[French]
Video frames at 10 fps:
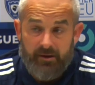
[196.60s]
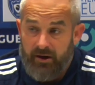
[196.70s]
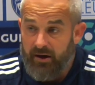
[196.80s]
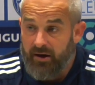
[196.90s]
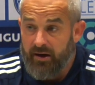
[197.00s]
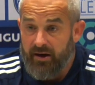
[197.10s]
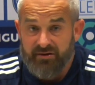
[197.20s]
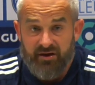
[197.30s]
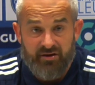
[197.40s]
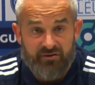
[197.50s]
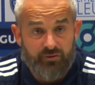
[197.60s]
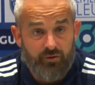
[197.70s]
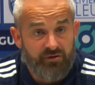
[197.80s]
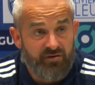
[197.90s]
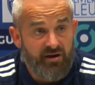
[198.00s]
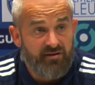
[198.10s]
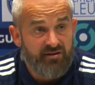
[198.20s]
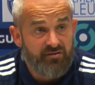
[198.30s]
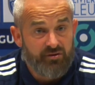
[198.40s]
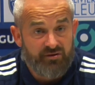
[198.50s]
à, la dernière seconde avec la
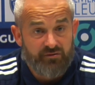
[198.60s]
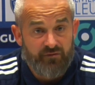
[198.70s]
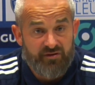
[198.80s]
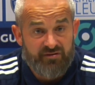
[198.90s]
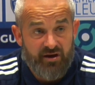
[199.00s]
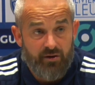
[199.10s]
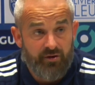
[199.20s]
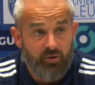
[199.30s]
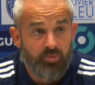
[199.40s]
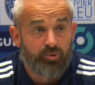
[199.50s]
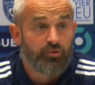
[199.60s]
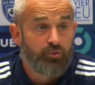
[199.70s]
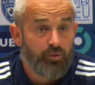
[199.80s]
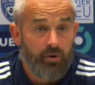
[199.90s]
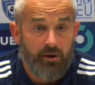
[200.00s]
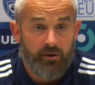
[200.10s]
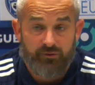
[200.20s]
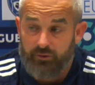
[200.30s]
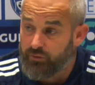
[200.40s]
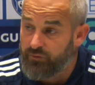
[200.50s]
tête de Christophe Vincent. On a le poteau euh,
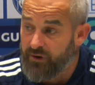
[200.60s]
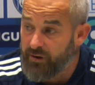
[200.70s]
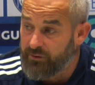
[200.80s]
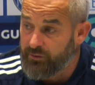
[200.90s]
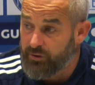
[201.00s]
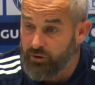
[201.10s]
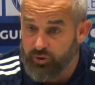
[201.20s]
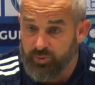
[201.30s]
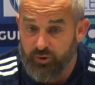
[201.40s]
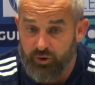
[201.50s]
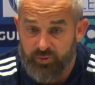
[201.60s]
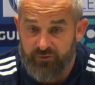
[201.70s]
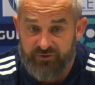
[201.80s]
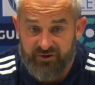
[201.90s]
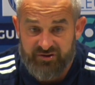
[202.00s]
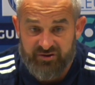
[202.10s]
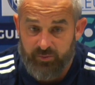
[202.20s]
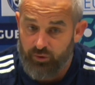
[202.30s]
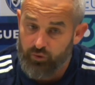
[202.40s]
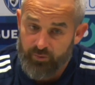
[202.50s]
sur le coup franc, donc euh, je, peux, vous en citer
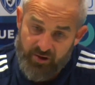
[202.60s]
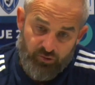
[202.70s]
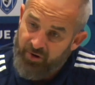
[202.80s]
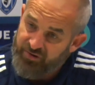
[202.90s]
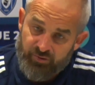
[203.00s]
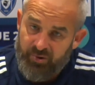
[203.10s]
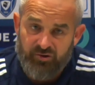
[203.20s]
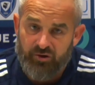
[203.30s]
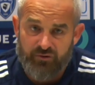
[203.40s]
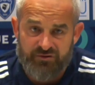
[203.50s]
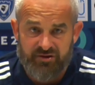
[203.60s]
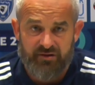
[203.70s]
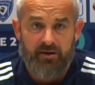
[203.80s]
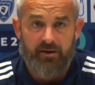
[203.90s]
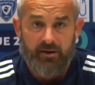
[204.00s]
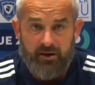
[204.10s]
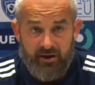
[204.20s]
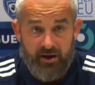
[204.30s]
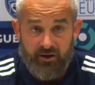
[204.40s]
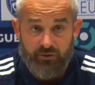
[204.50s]
beaucoup, mais il nous manque ce brin de réussite.
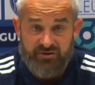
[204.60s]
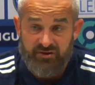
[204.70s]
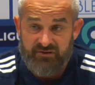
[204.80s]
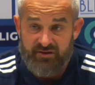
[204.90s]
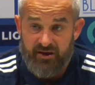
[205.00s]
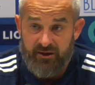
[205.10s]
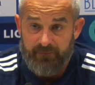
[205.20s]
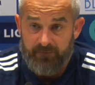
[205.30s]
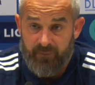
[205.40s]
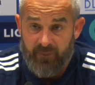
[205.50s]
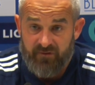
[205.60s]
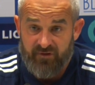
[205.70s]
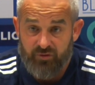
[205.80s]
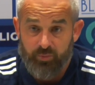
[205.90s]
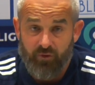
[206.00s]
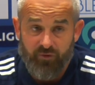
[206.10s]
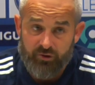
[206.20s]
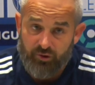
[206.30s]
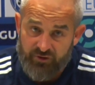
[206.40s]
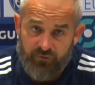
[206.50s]
Et la réussite, c'est, ça se
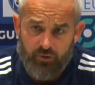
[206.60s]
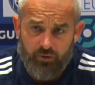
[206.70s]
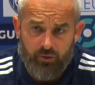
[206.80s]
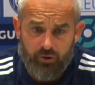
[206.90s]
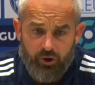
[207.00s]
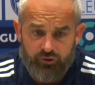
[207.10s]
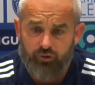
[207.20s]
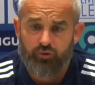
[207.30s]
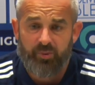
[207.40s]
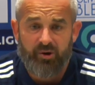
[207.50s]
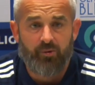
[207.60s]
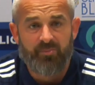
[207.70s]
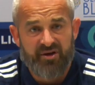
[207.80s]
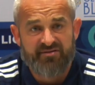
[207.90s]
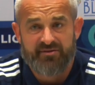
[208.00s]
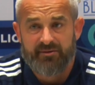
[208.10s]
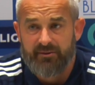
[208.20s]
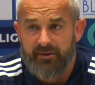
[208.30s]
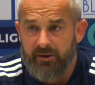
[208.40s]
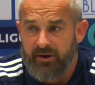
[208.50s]
provoque, donc il faut surtout pas qu'on baisse
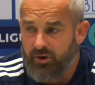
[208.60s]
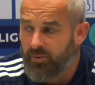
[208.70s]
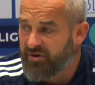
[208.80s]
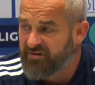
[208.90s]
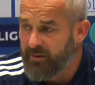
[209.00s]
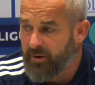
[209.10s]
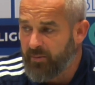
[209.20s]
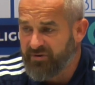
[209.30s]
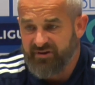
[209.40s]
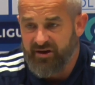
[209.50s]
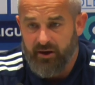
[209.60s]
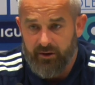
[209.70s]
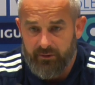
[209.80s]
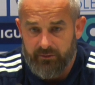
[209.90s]
et qu'on baisse les bras, mais ça, y a,